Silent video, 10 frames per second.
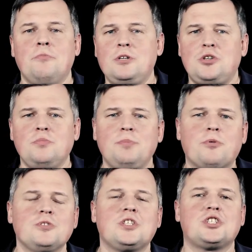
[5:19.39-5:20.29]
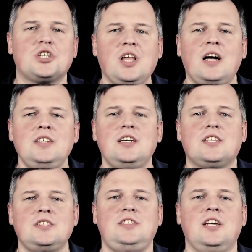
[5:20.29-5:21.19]
причем не просто желание
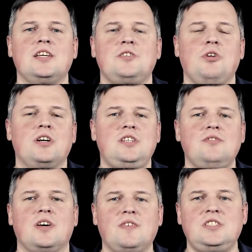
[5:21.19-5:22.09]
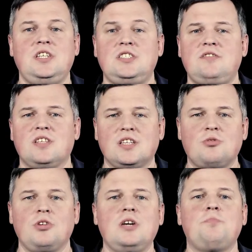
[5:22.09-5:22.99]
это сделать, но и активное воздействие на
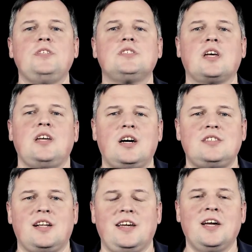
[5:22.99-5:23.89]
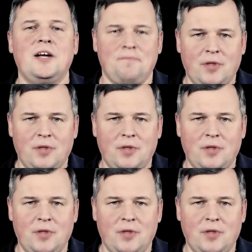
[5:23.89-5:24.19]
других предстоятелей.